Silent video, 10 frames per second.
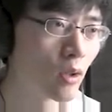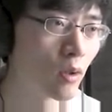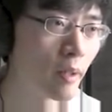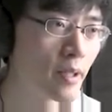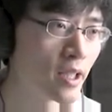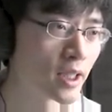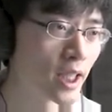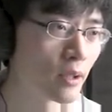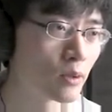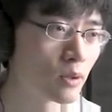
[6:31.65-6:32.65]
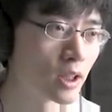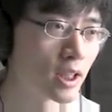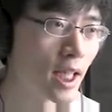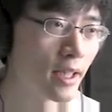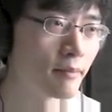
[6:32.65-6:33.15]
これ見てください、この
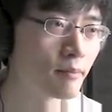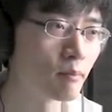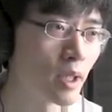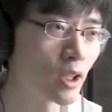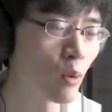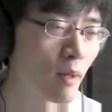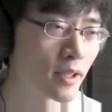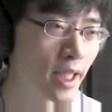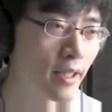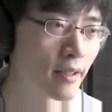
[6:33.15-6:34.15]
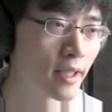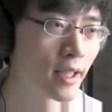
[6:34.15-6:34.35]
時間。まだ壊れません。